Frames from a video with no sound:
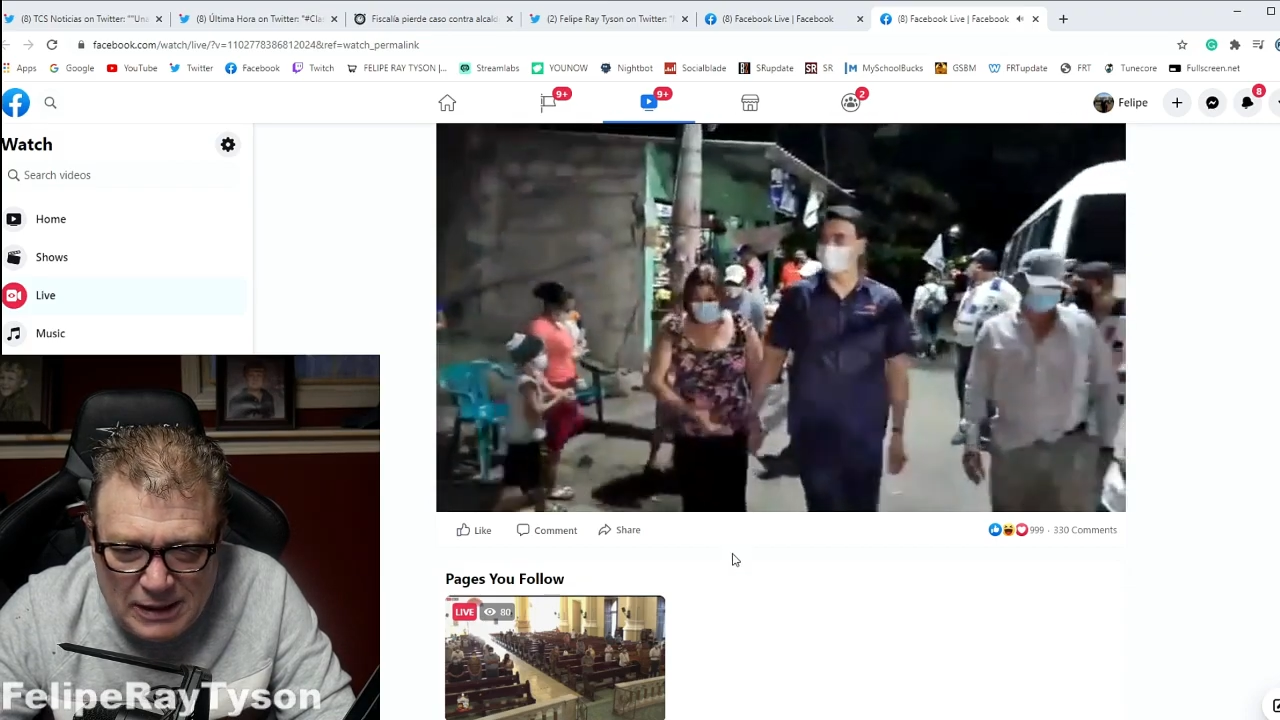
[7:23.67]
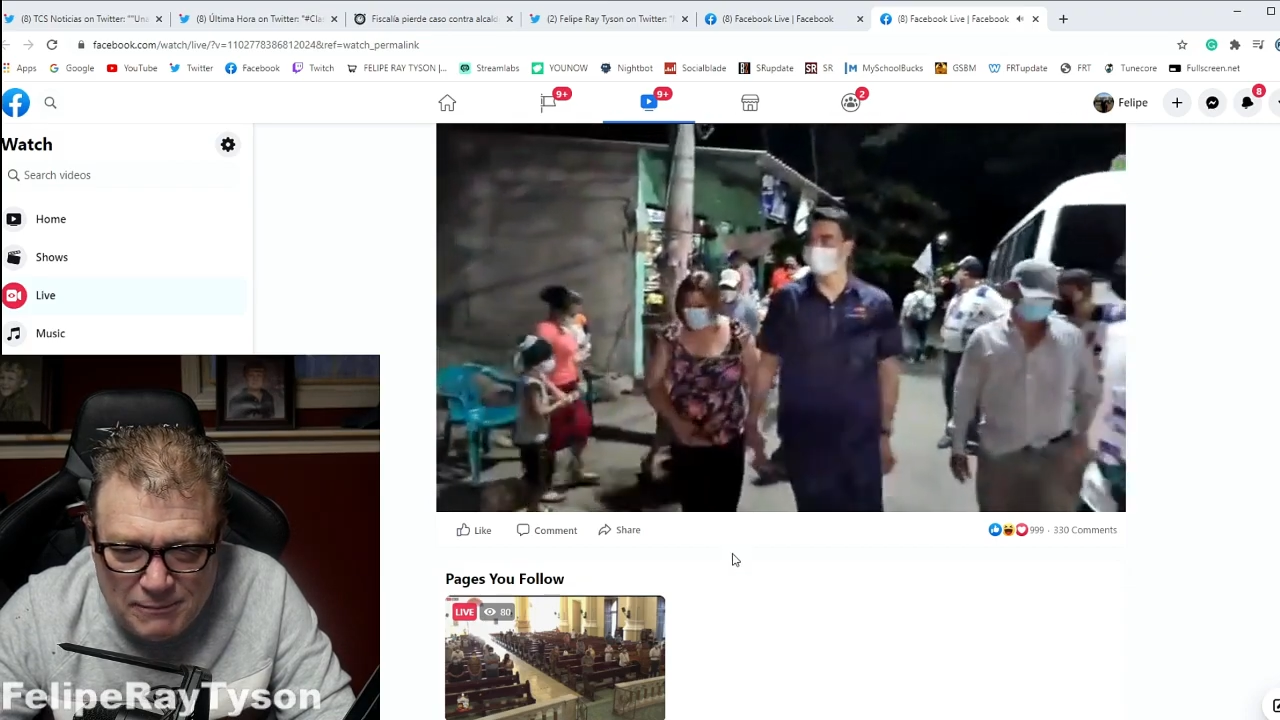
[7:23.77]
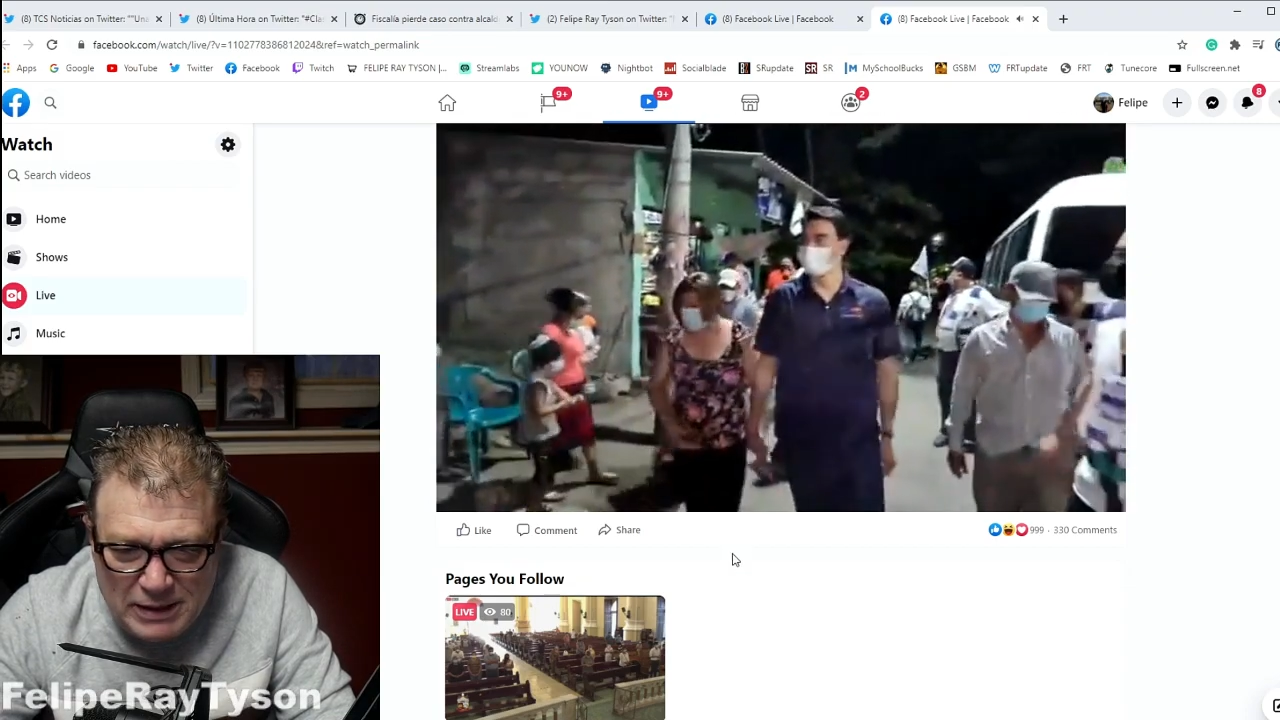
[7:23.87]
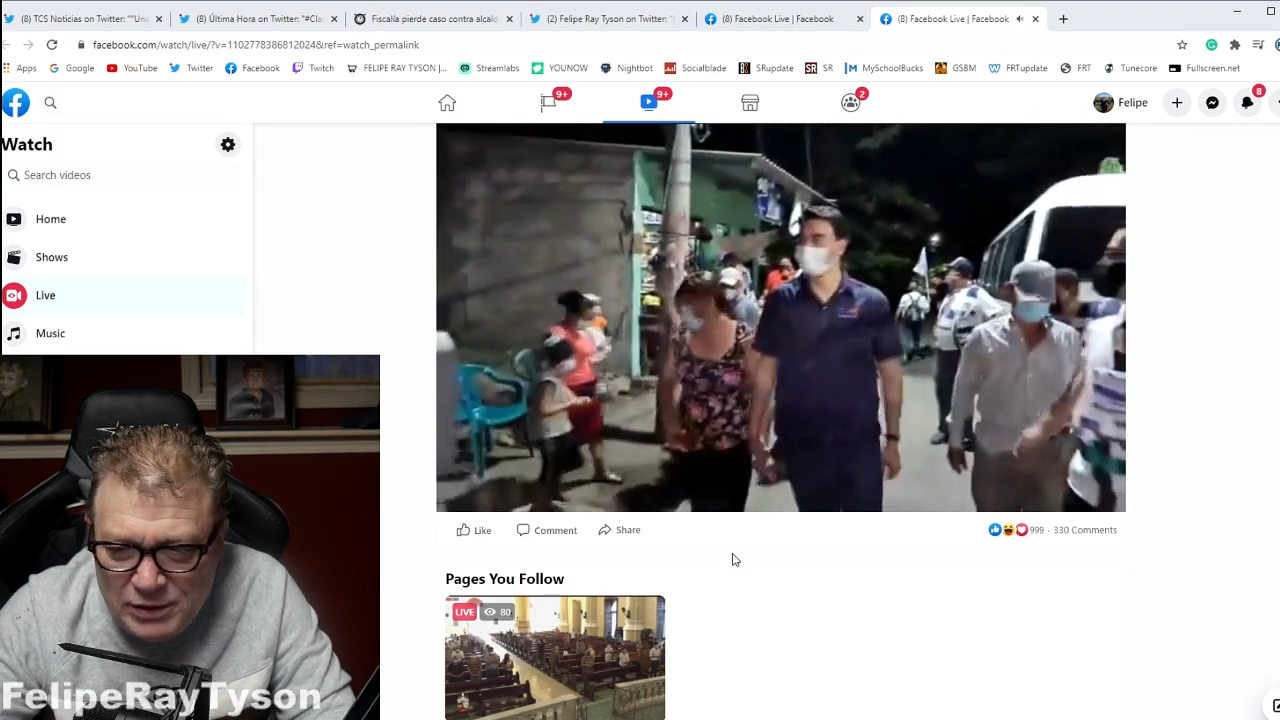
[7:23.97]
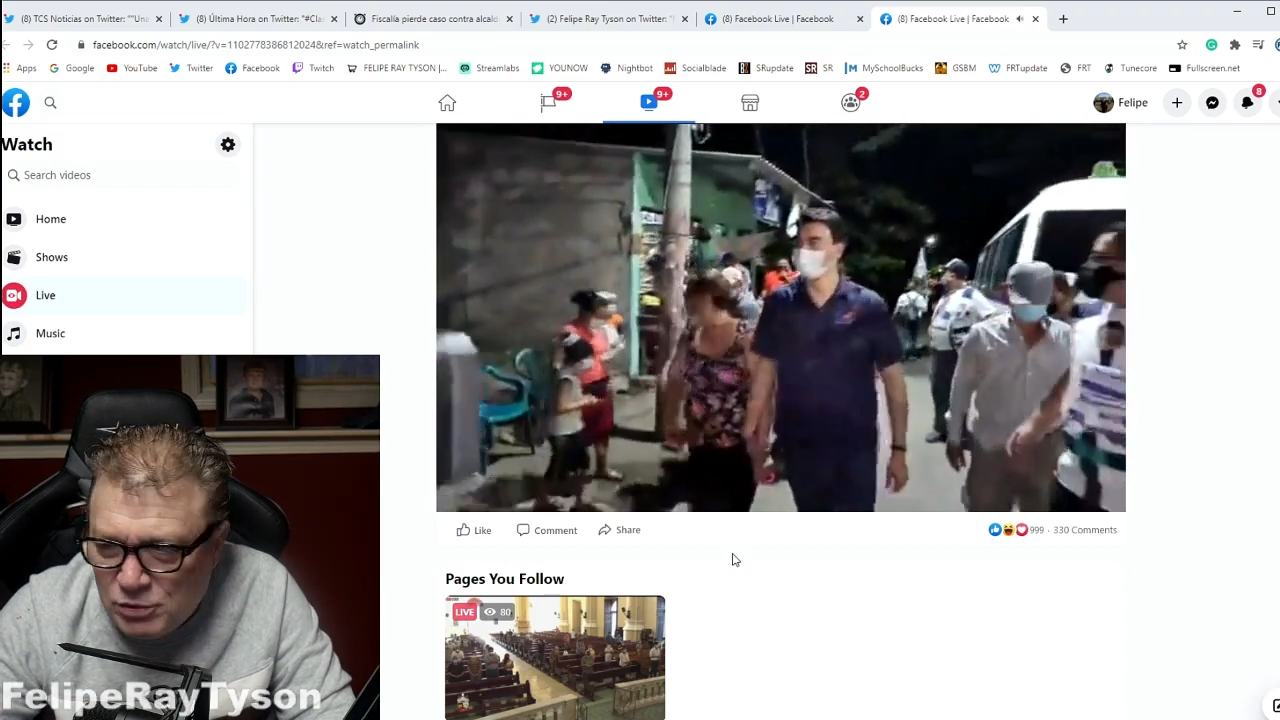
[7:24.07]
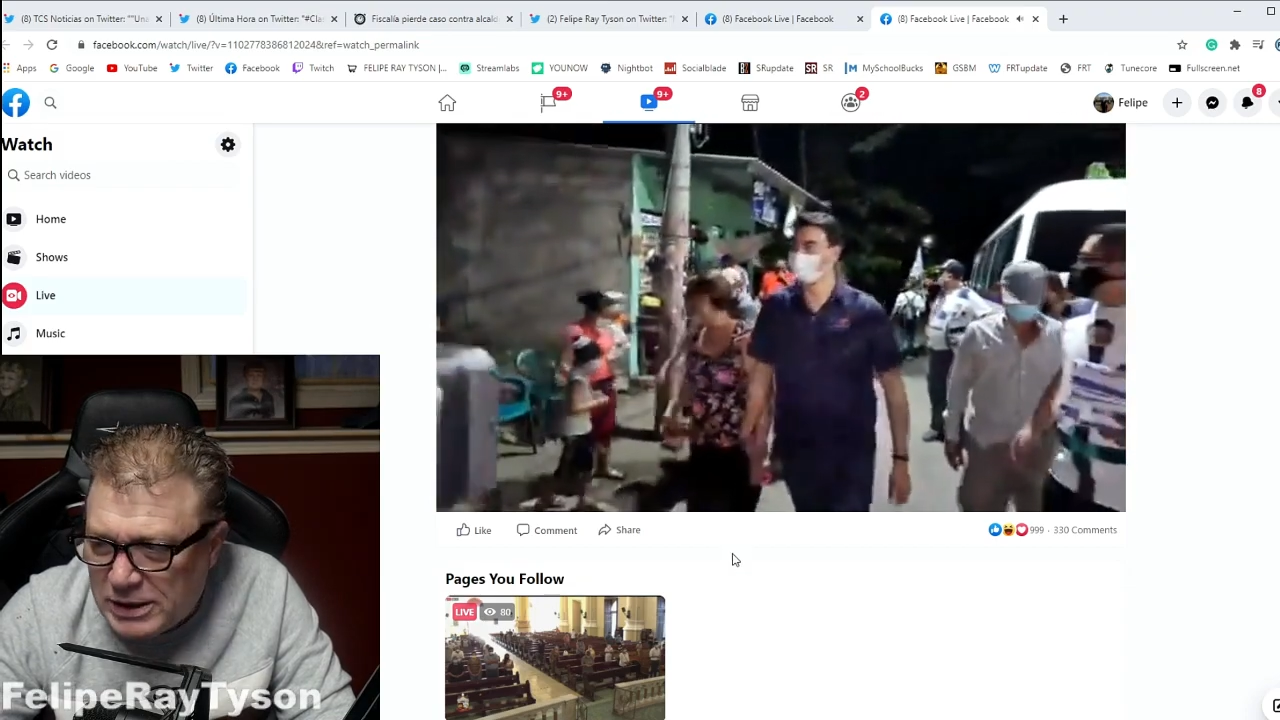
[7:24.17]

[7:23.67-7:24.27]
la mano,